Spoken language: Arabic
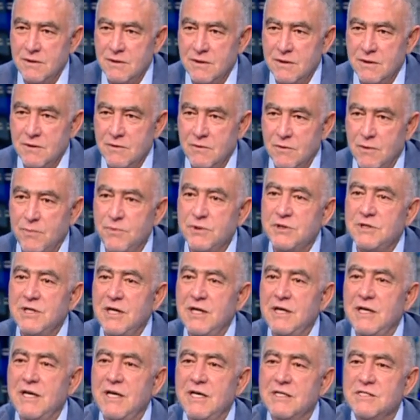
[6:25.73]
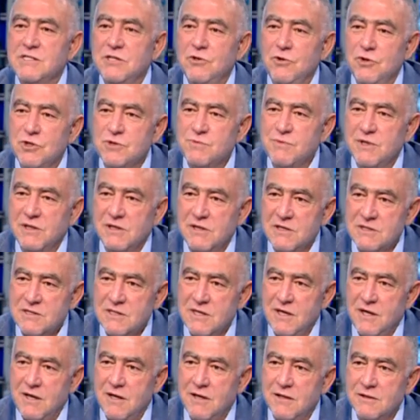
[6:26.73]
نعم وبالتالي هذه حزمه
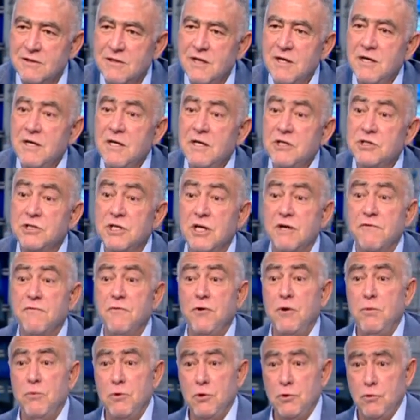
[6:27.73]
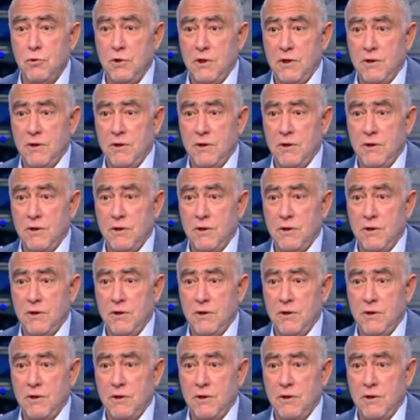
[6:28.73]
الاصلاحات شرفوا اعملوها